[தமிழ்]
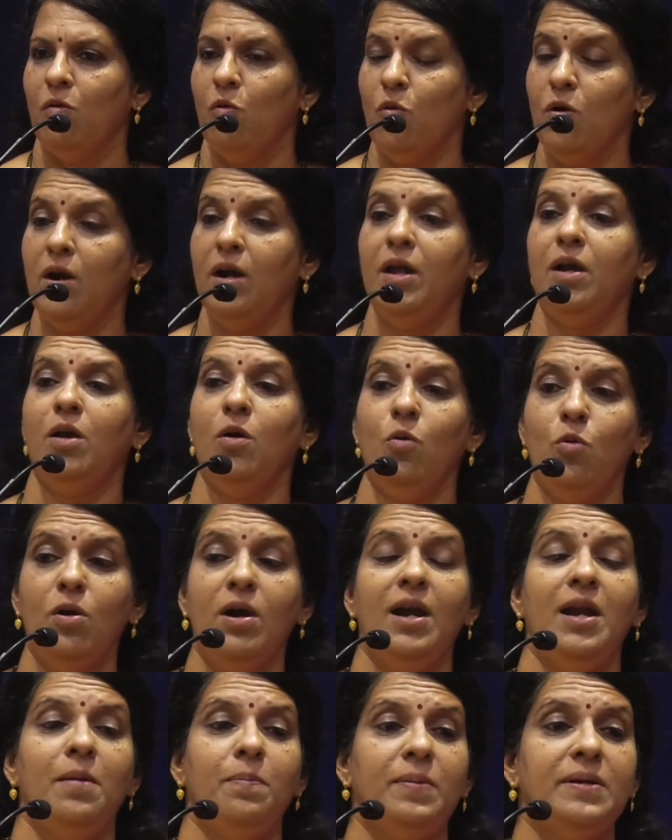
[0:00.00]
உங்களுக்கு
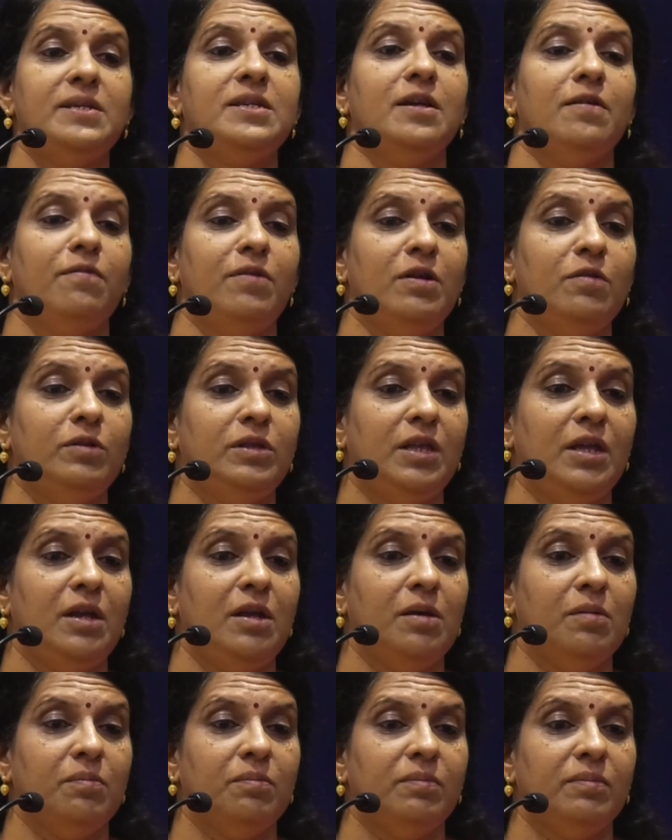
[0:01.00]
உங்களை பற்றி எவ்வளவு
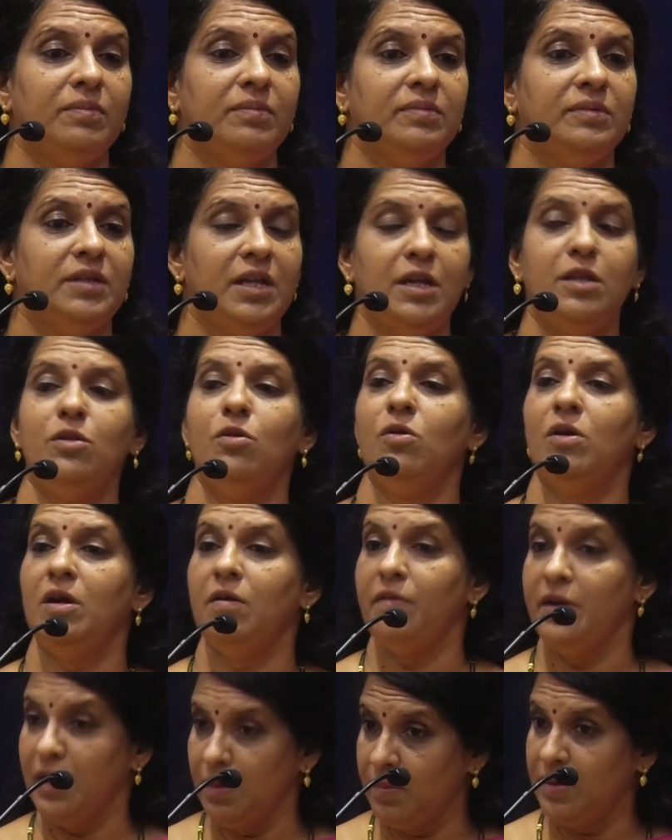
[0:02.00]
தெரியும் தெரிந்து கொள்ள
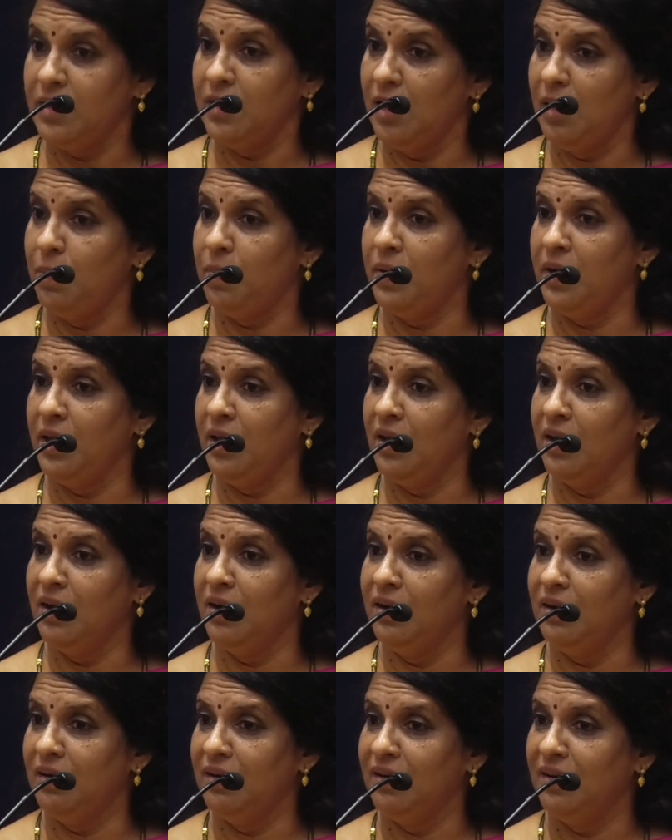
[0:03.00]
வேண்டுமென்றால்
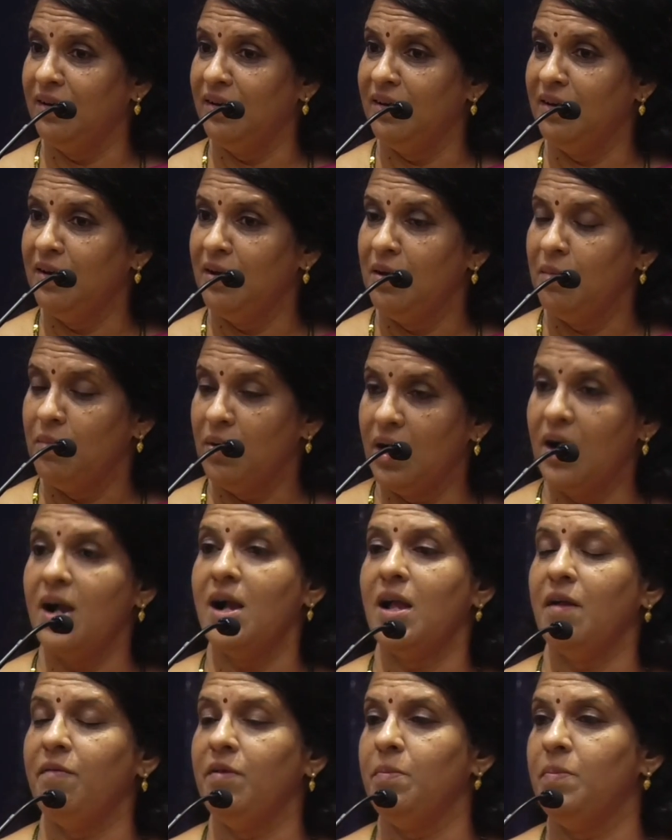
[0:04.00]
படியுங்கள்
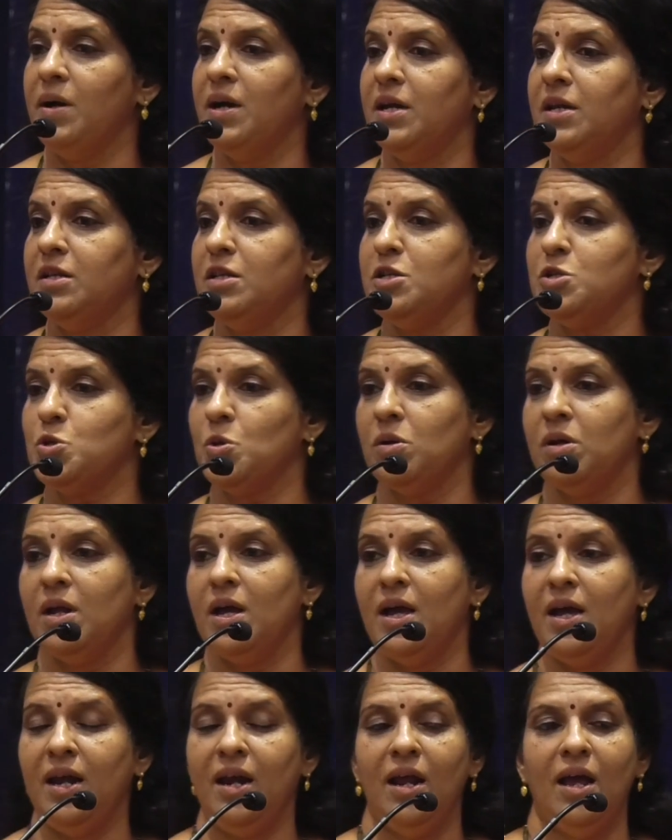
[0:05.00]
மகாகவி பாரதி
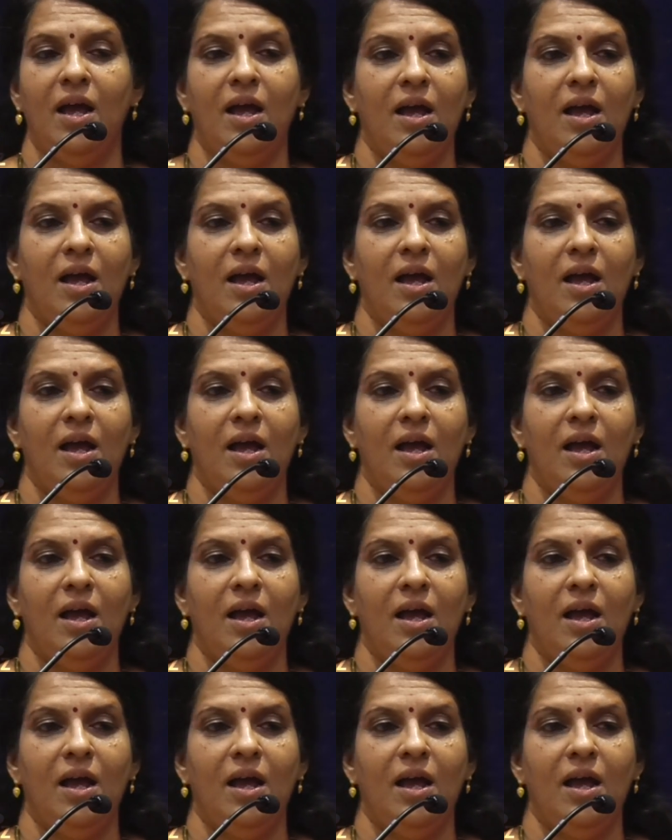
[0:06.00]
சொன்னார்